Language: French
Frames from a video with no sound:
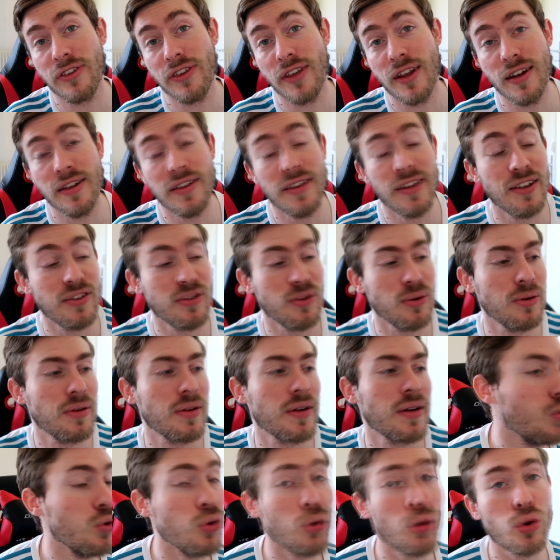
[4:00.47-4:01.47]
celle des
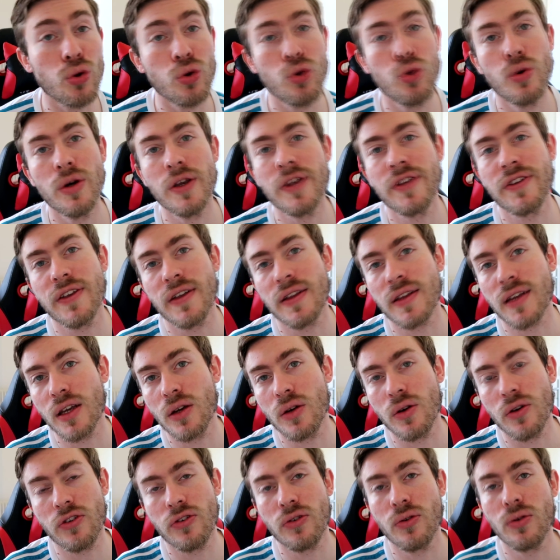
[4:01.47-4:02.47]
autres. L'Uruguay, c'est très
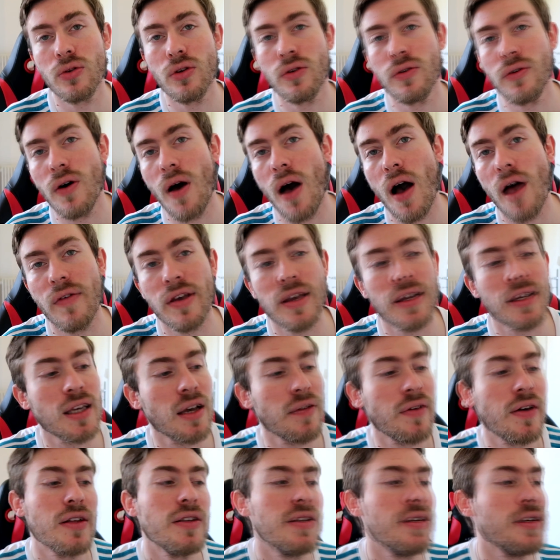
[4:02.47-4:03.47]
costaud devant avec
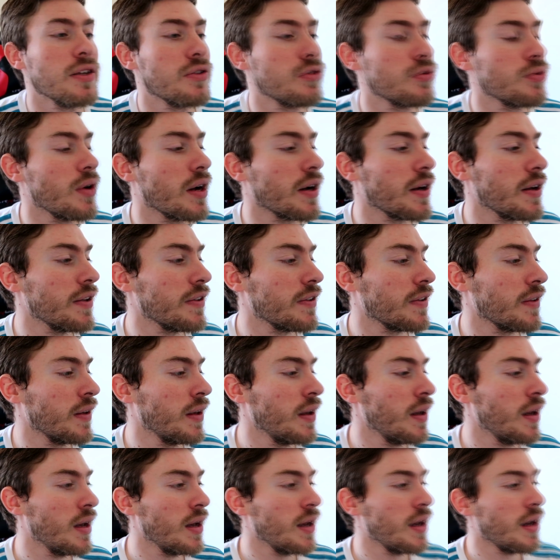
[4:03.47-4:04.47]
Cavani et Suarez.
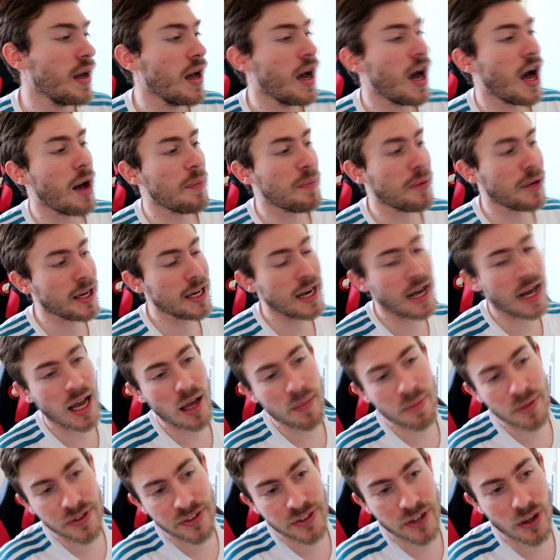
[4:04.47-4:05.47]
Après
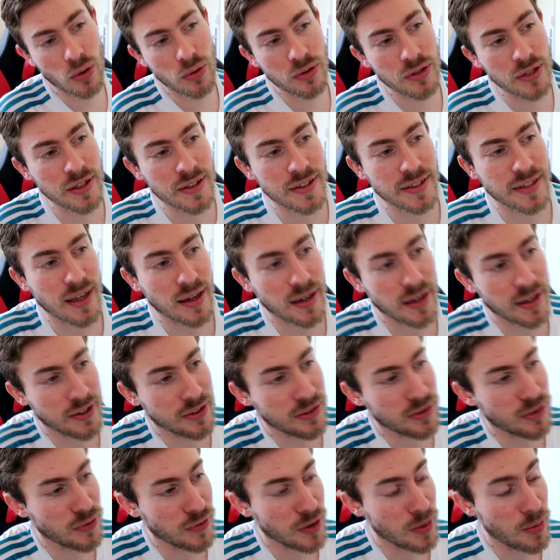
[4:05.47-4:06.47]
l'Arabie Saoudite, ça
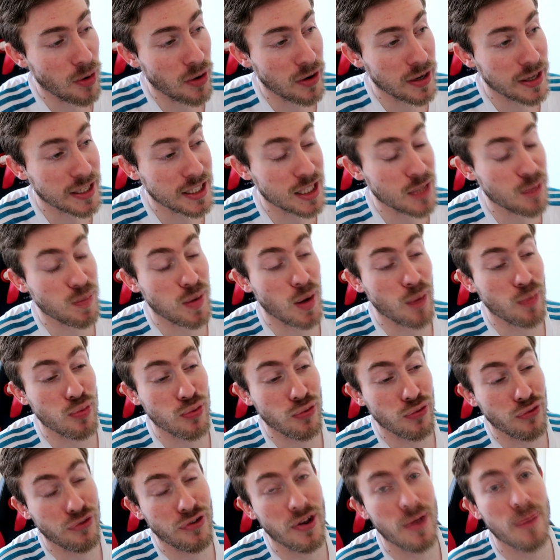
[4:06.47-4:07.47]
reste vraiment l'équipe la
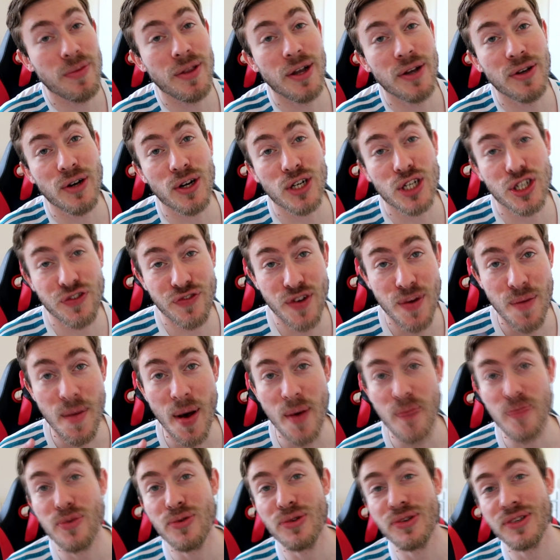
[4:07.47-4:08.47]
plus faible. D'ailleurs, je vais
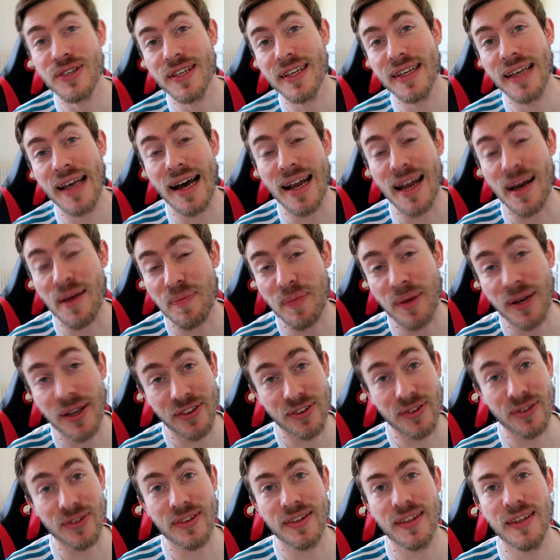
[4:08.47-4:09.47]
m'amuser à la
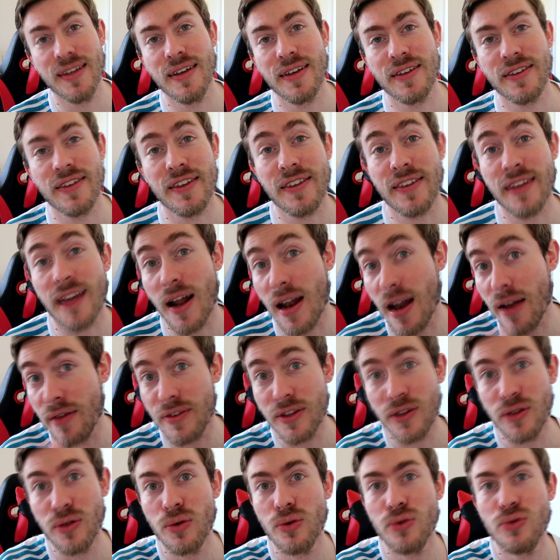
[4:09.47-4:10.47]
présenter. Ça sera à la
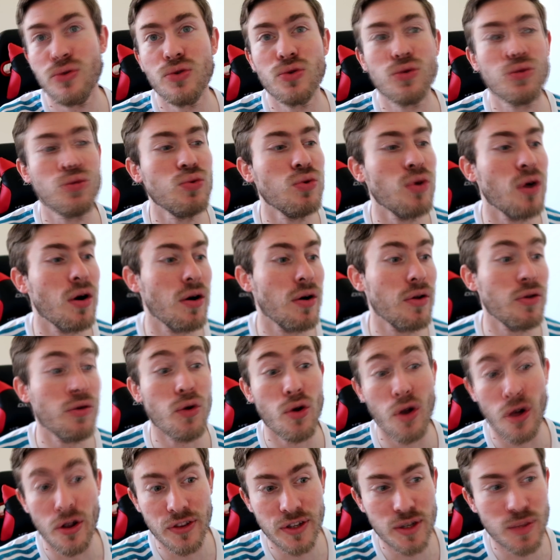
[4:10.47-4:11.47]
vidéo du coup euh, de
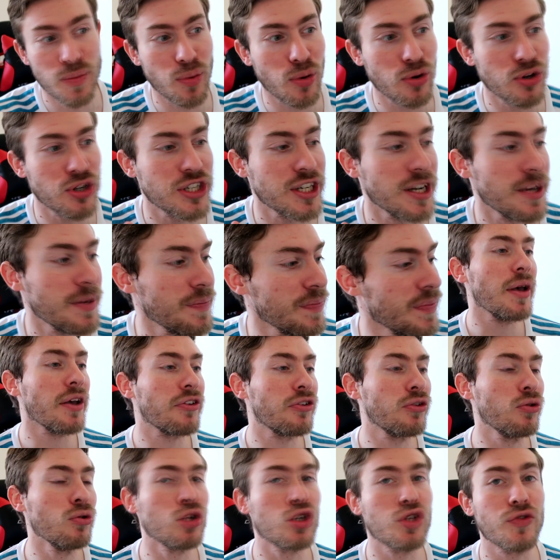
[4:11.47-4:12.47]
lundi prochain.
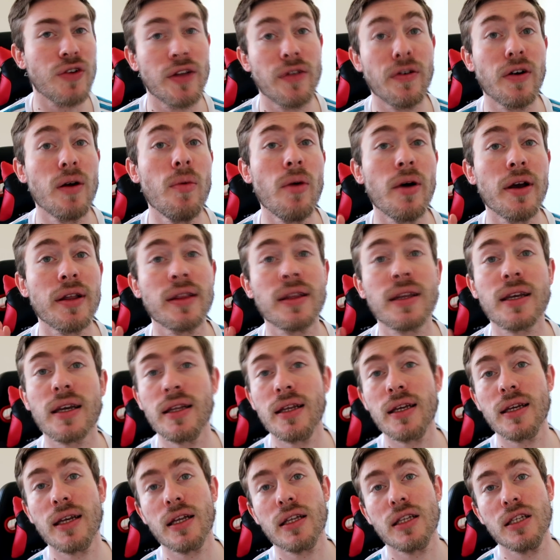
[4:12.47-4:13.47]
Perso, je vais vraiment être très
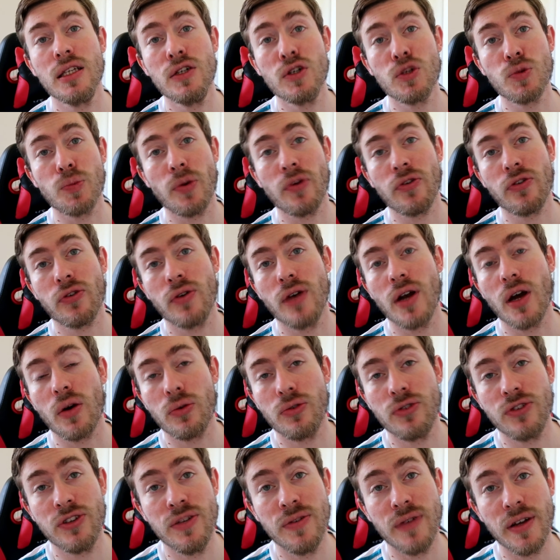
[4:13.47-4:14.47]
négatif. Je pense que la
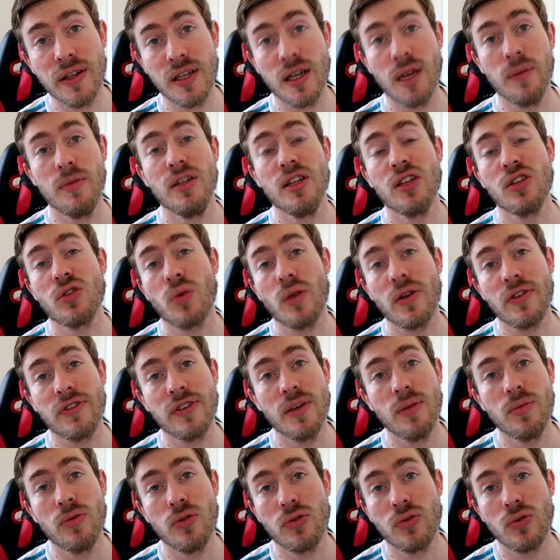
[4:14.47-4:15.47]
Russie va terminer
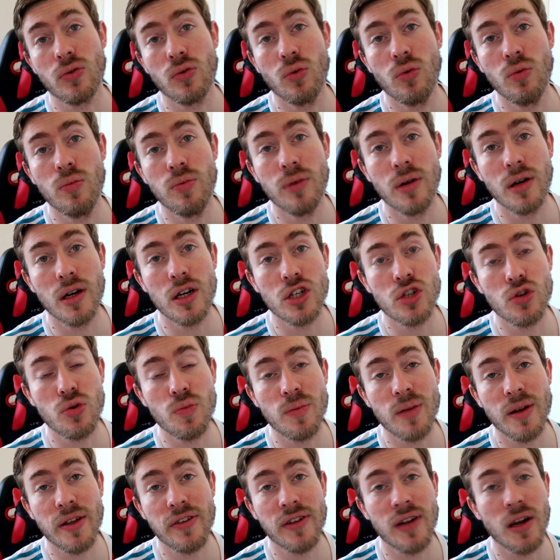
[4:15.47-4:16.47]
troisième de son groupe. Voilà, je
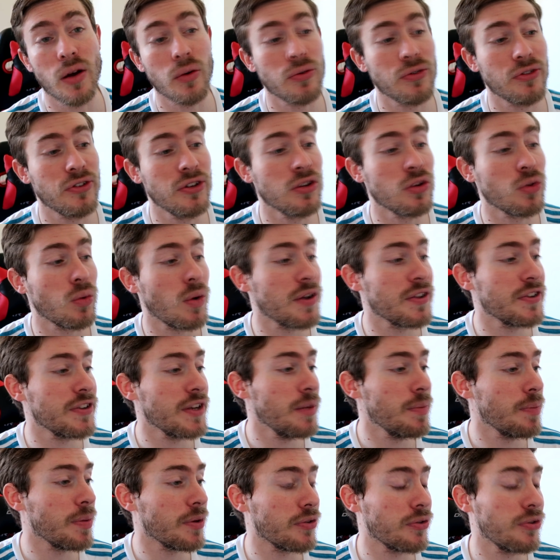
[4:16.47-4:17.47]
place la Russie
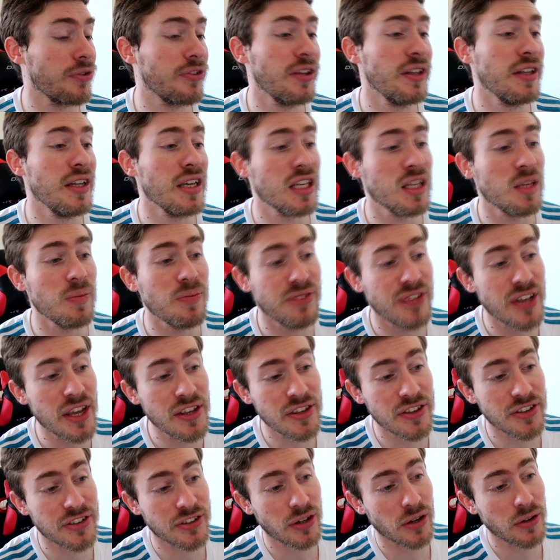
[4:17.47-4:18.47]
troisième parce que c'est une équipe
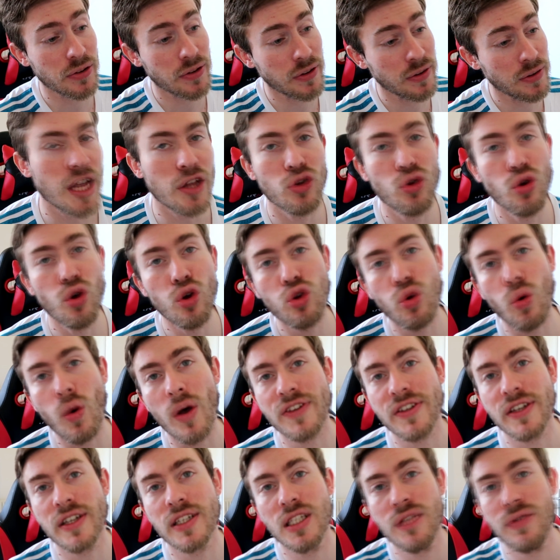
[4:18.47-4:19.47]
vieillissante. Il y a deux
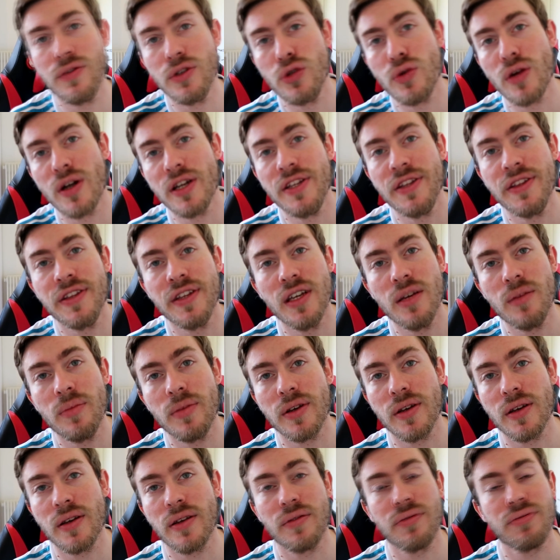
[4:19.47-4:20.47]
trois individualités,
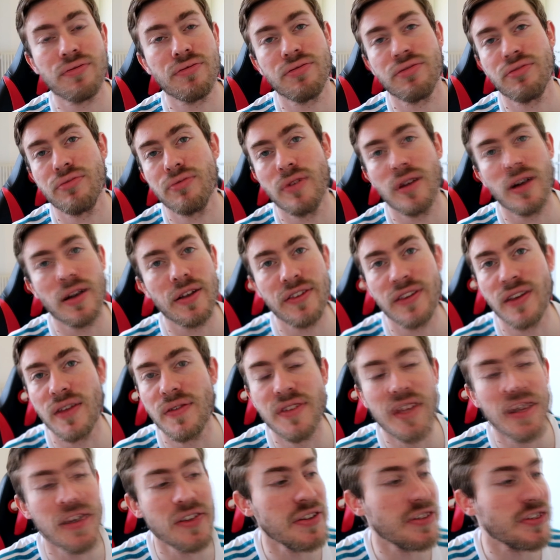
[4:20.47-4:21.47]
mais voilà, c'est
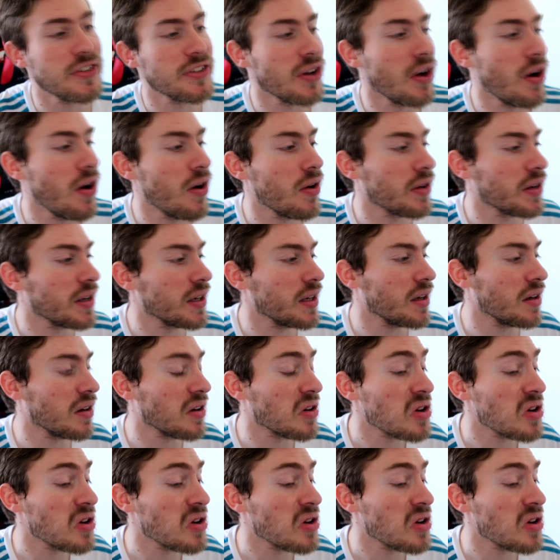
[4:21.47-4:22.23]
vieillissant et